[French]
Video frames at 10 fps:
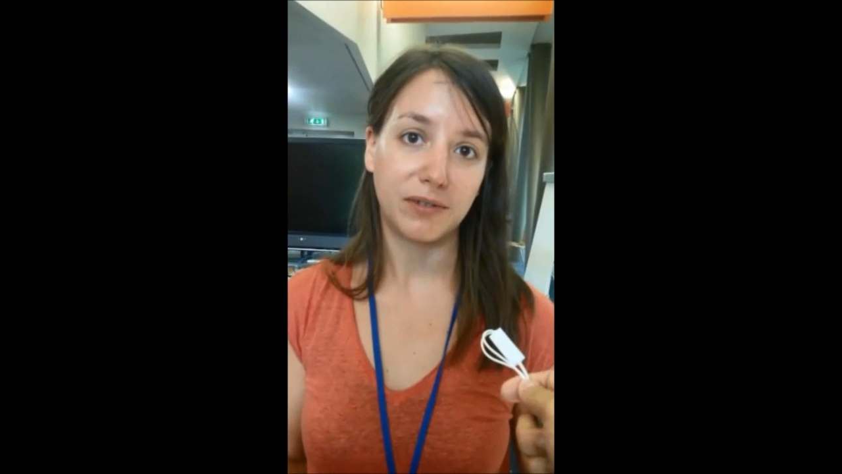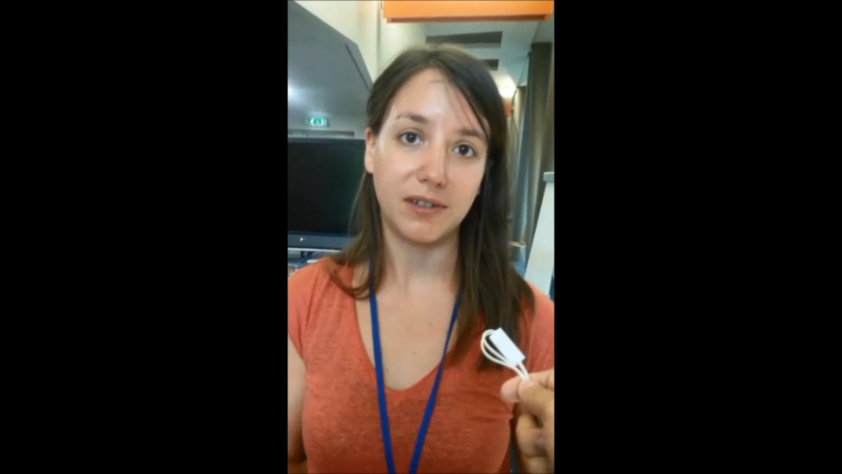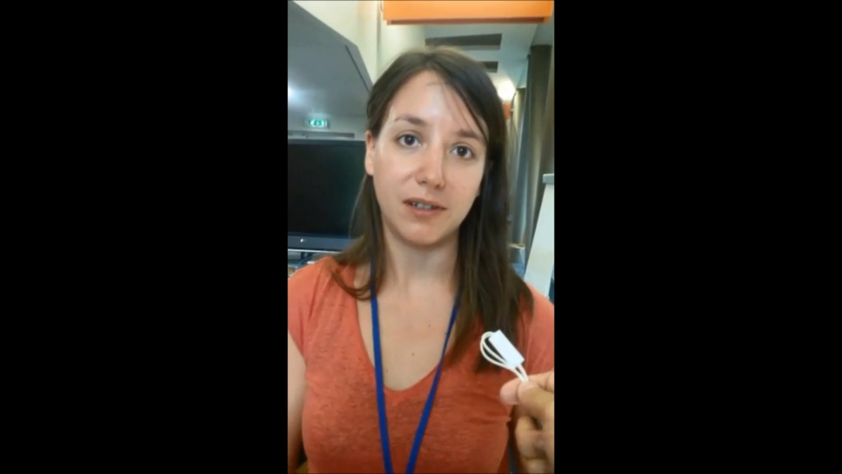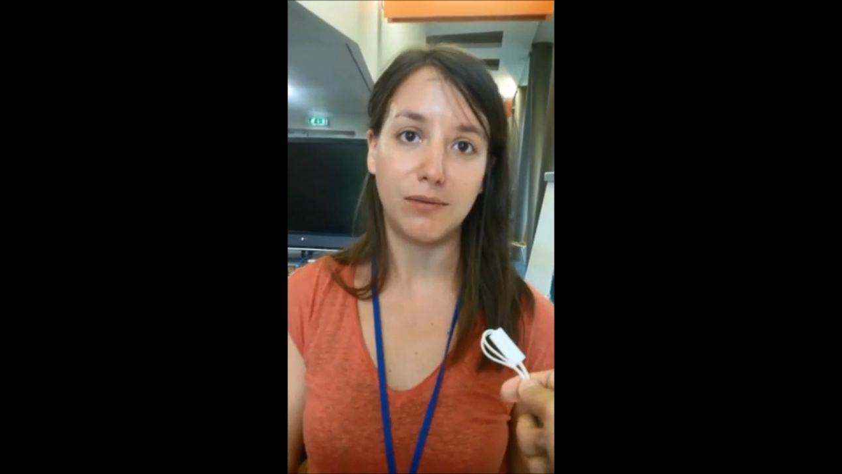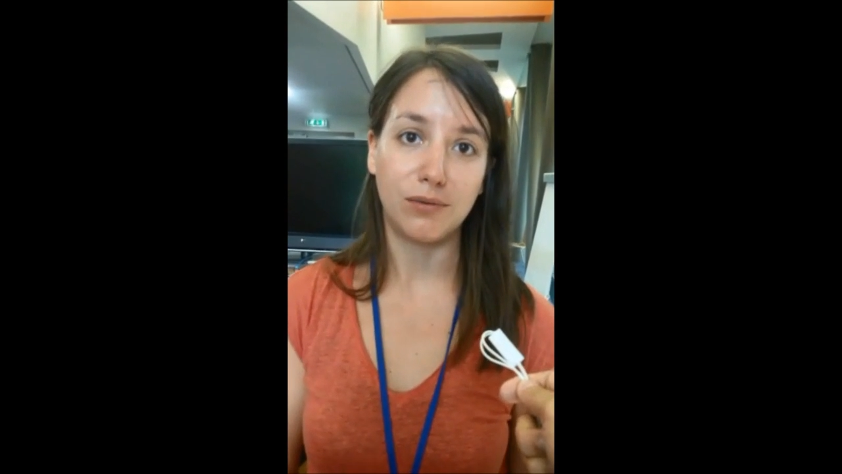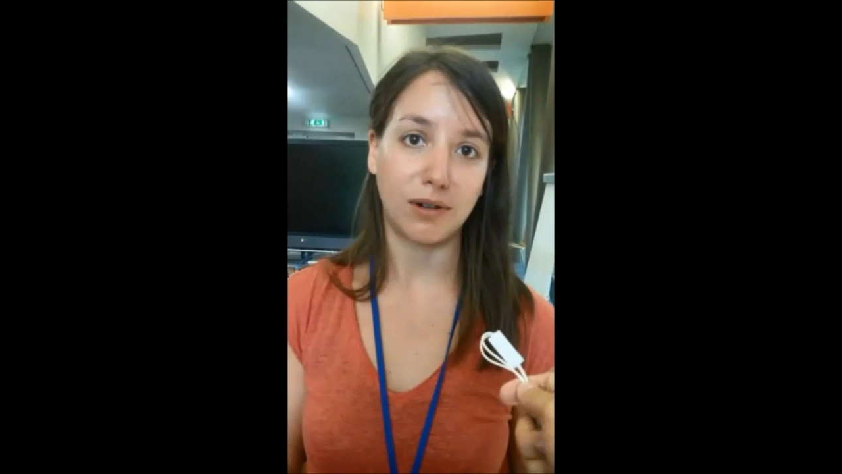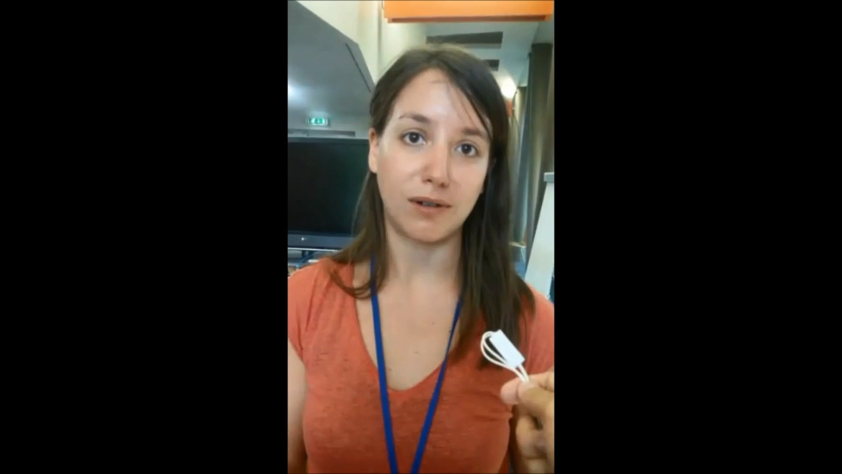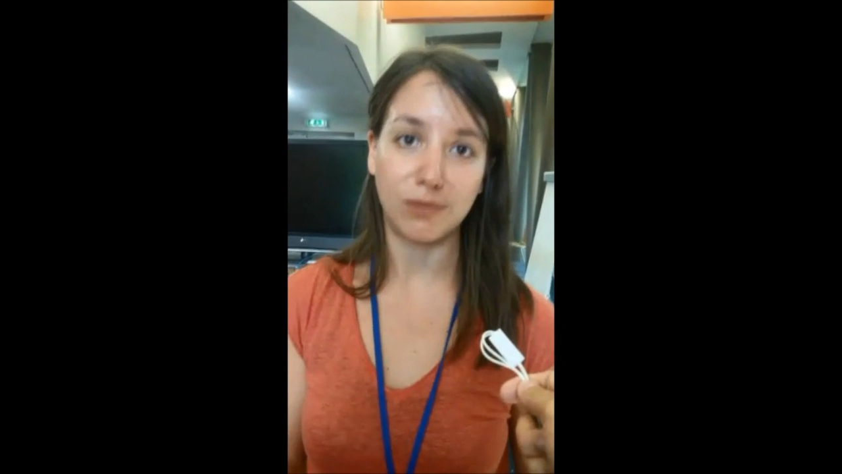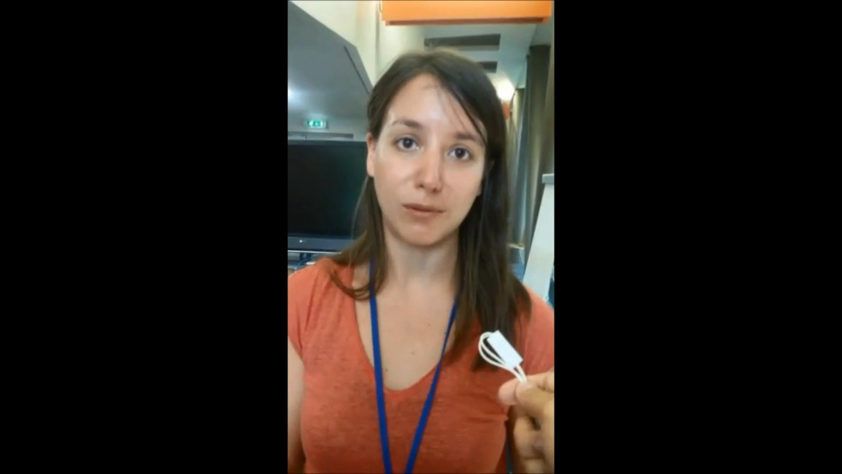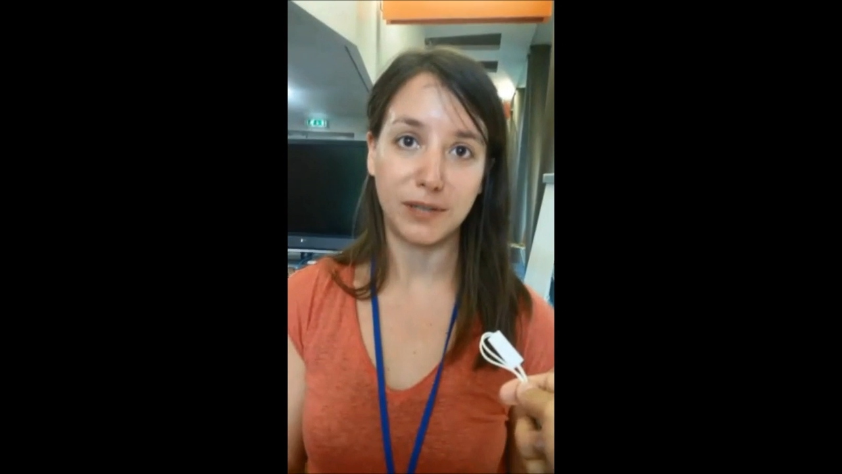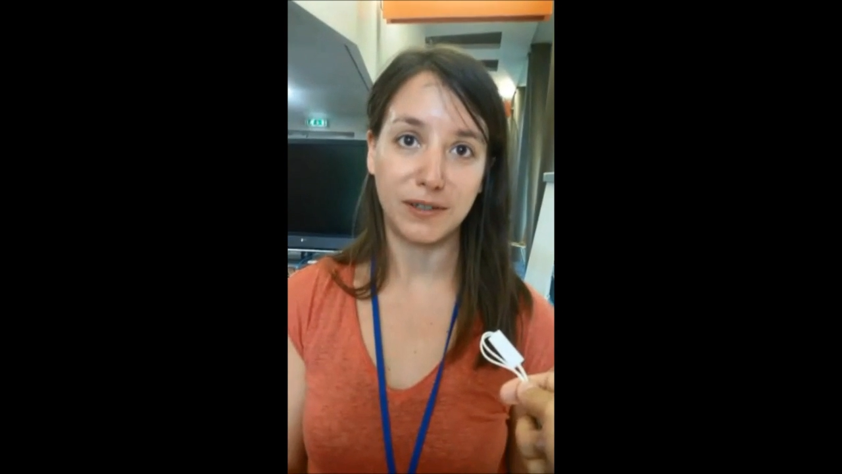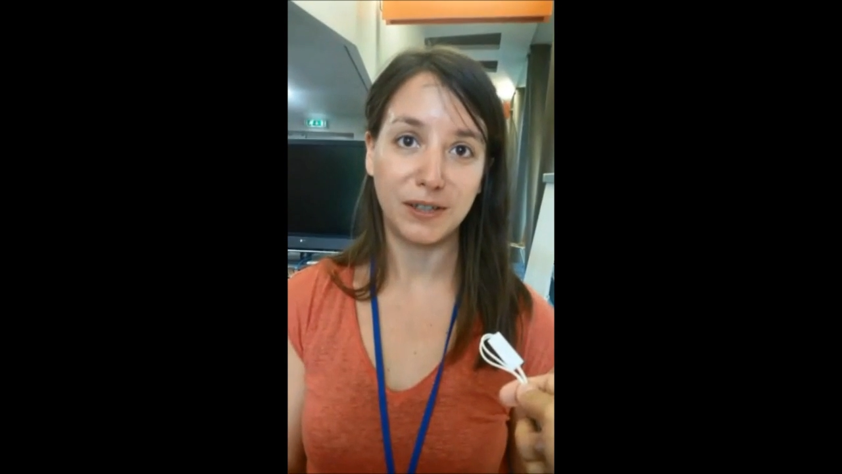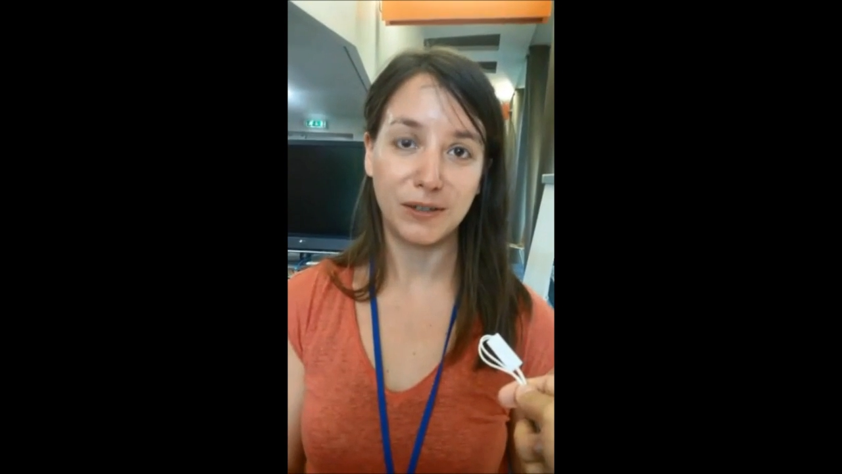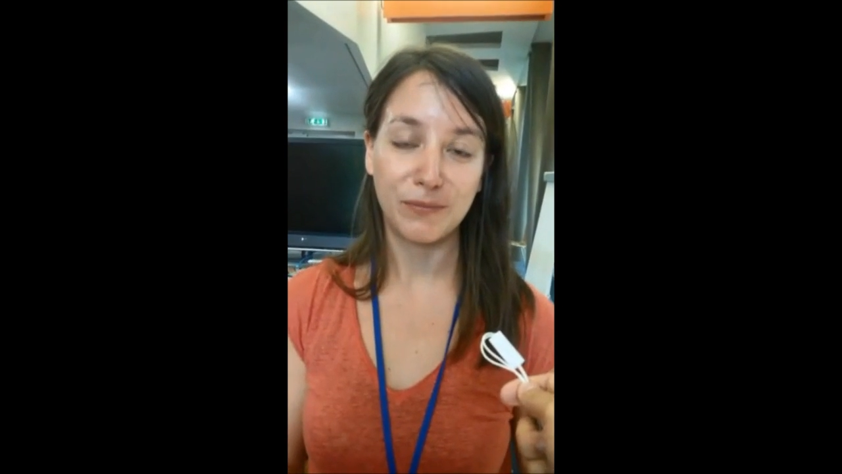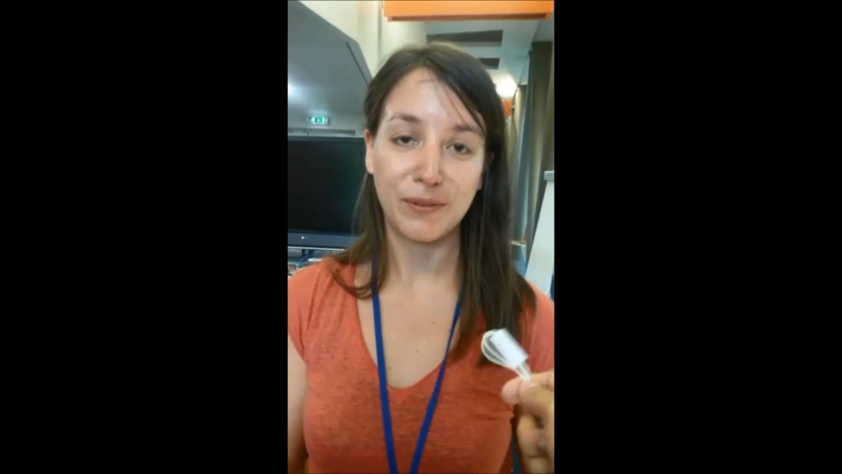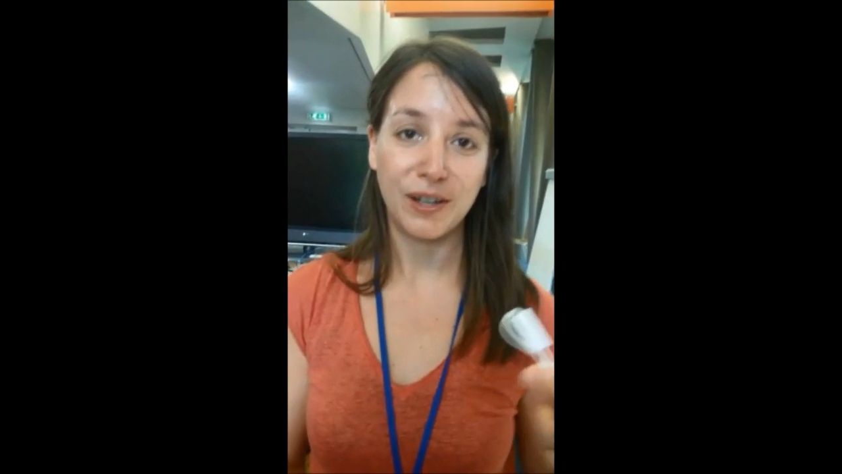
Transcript: On a des livres sur l'informatique